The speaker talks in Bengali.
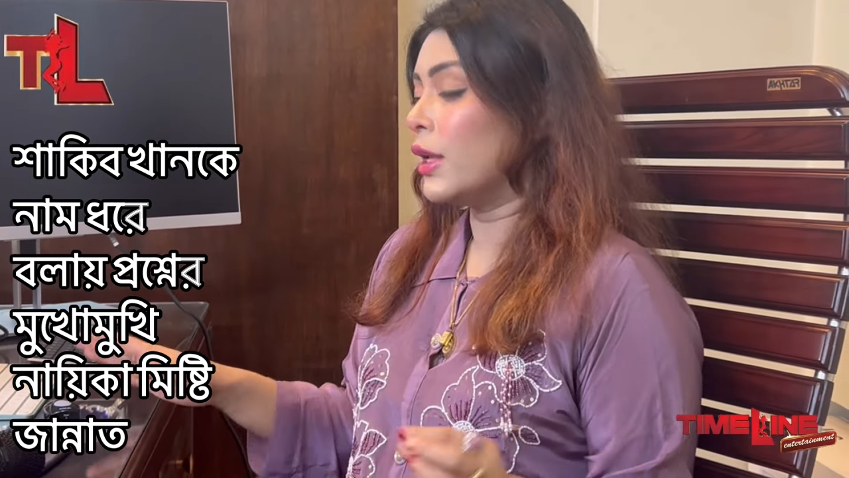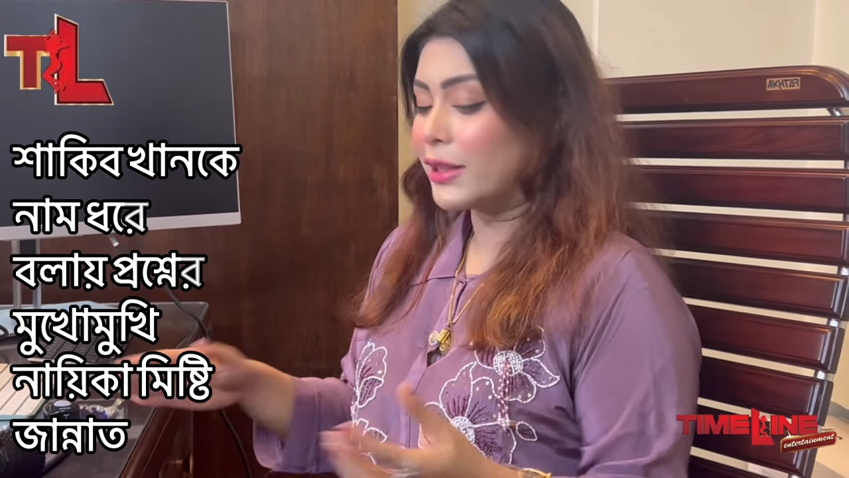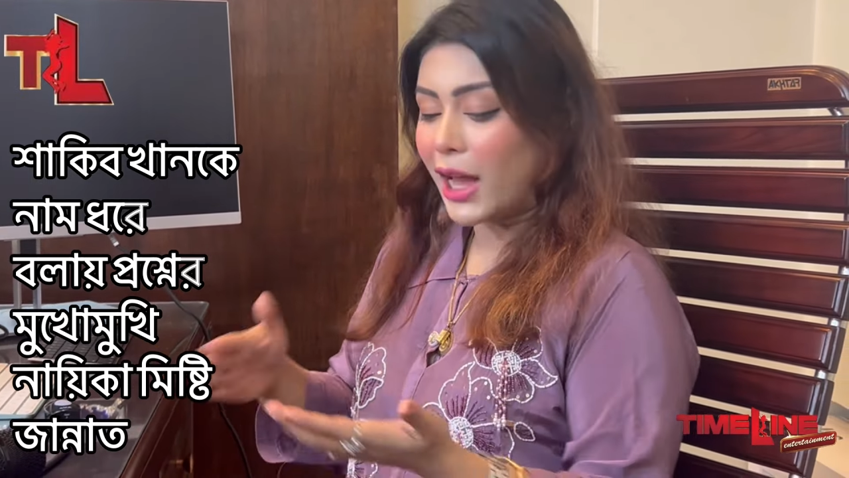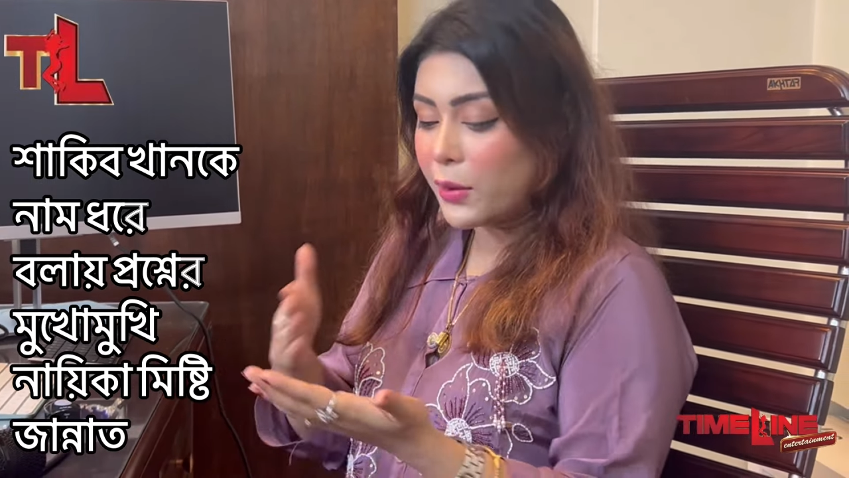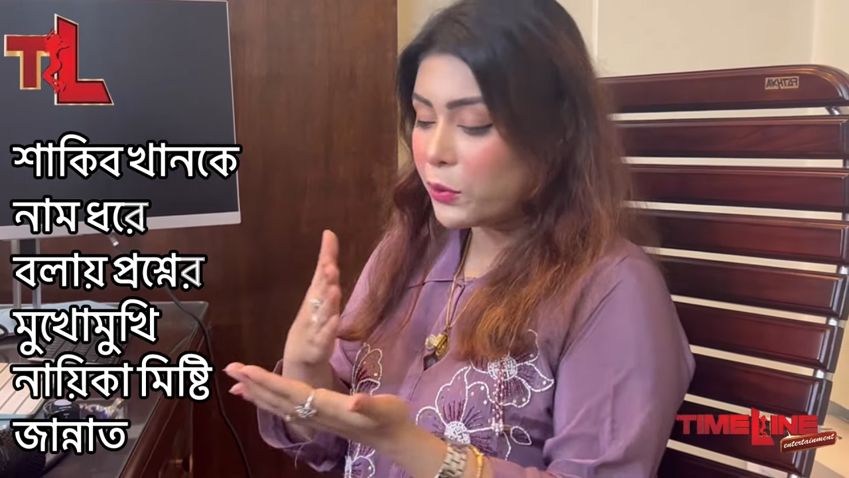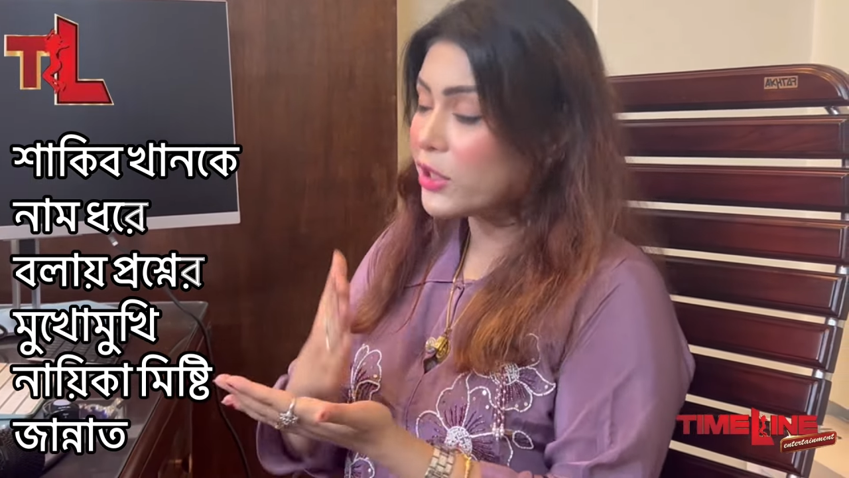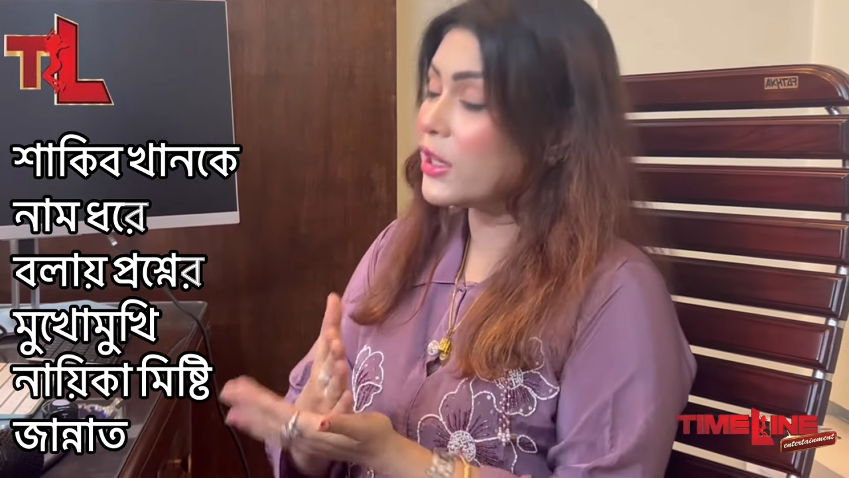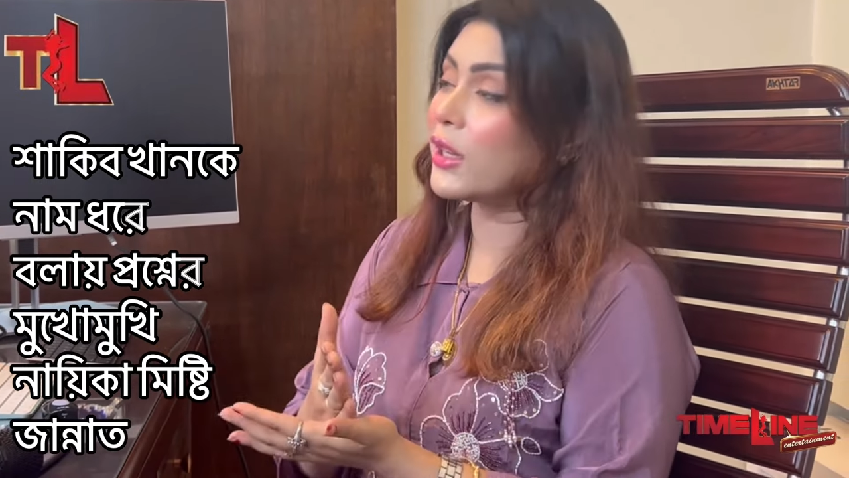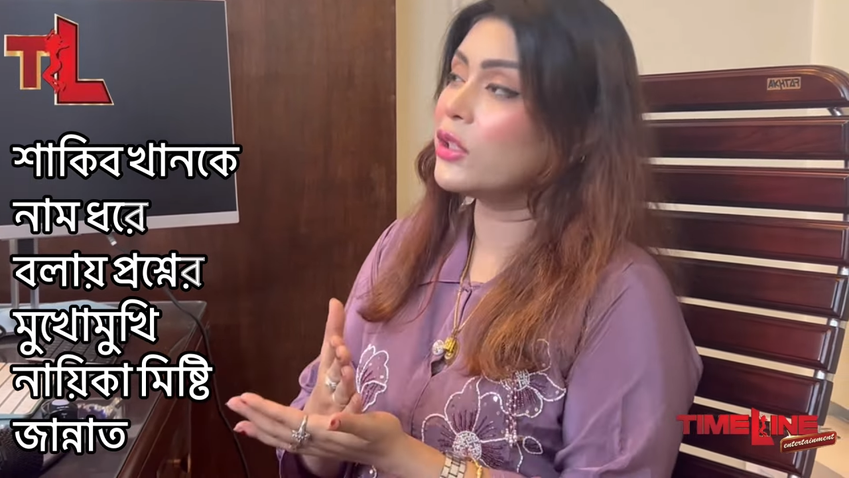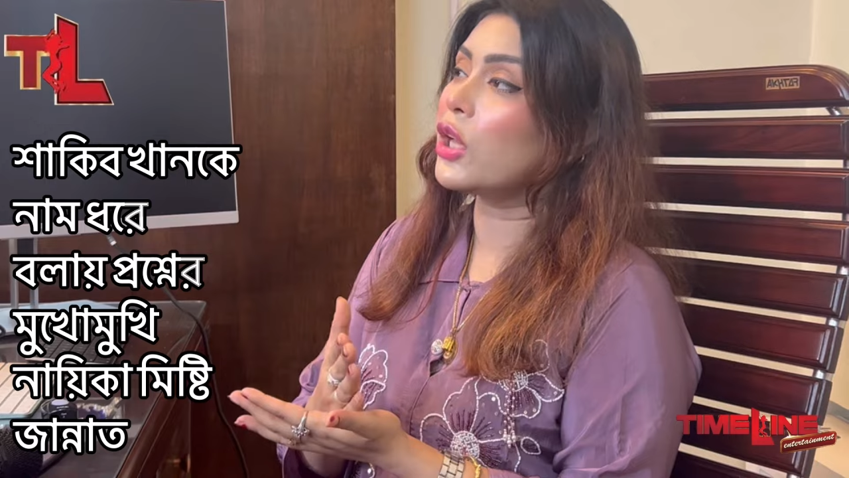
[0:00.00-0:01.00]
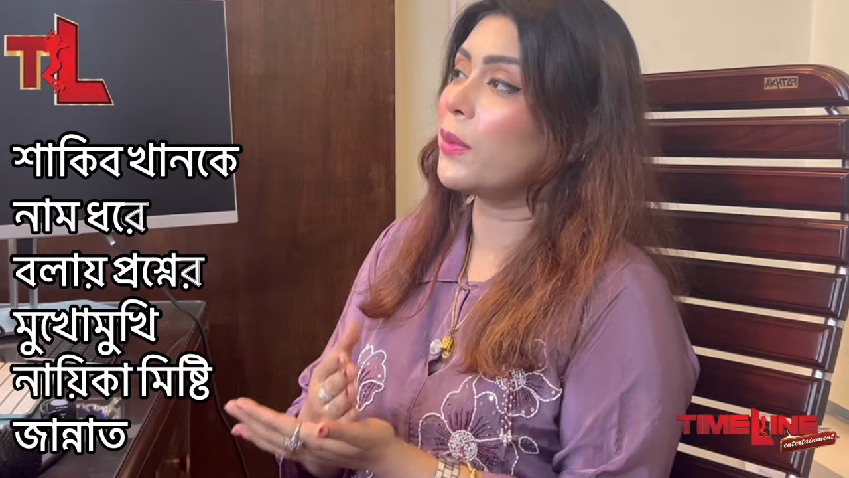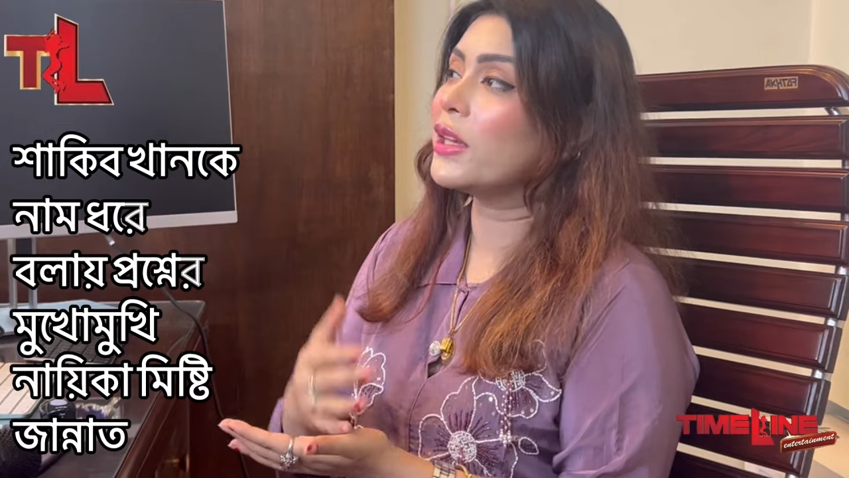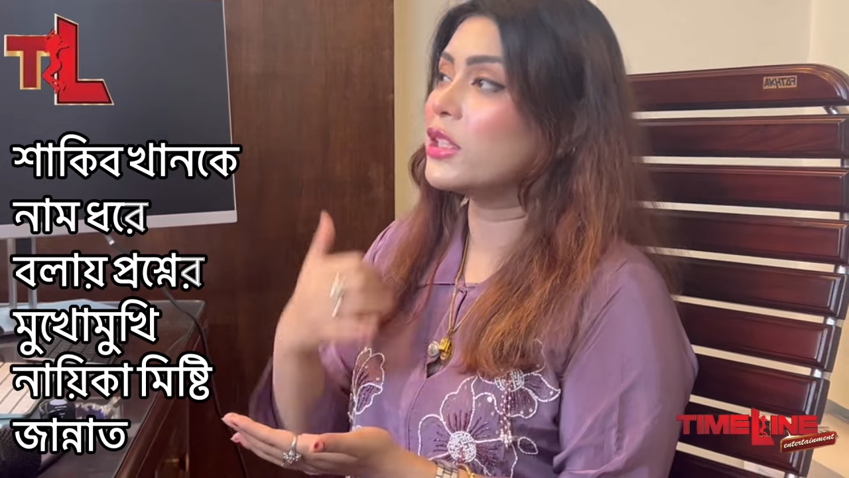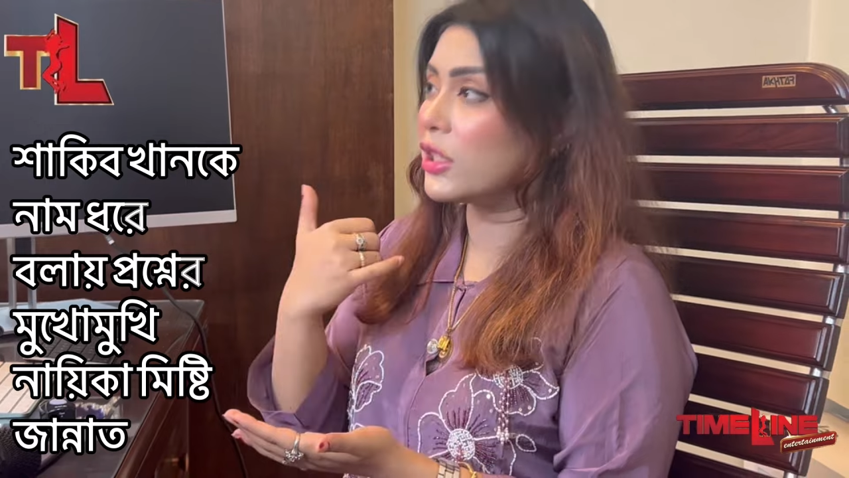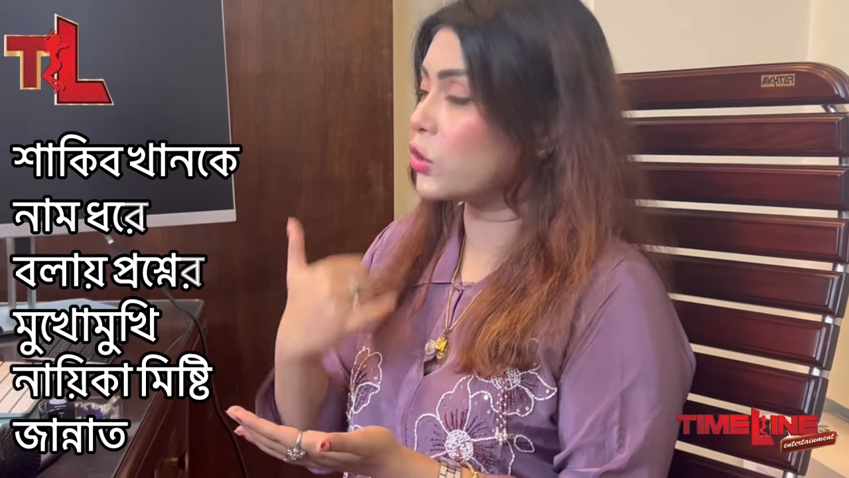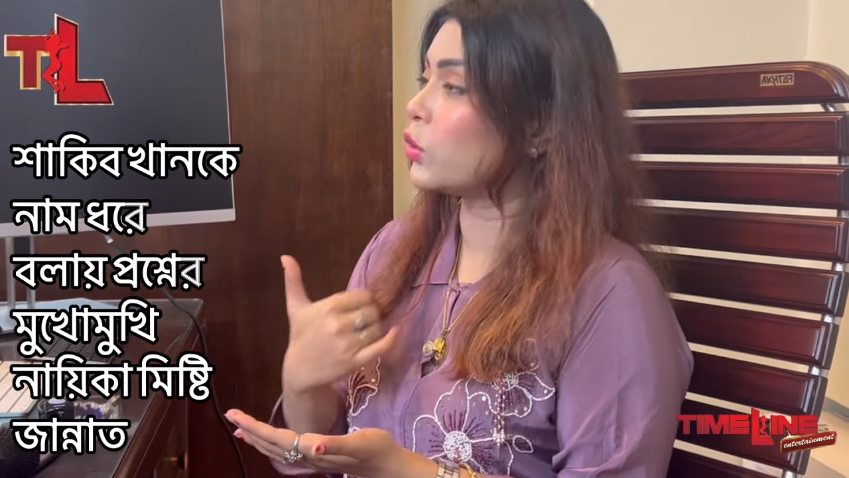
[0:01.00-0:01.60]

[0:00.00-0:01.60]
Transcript: তারপরে সে কিন্তু আমাকে জিজ্ঞেস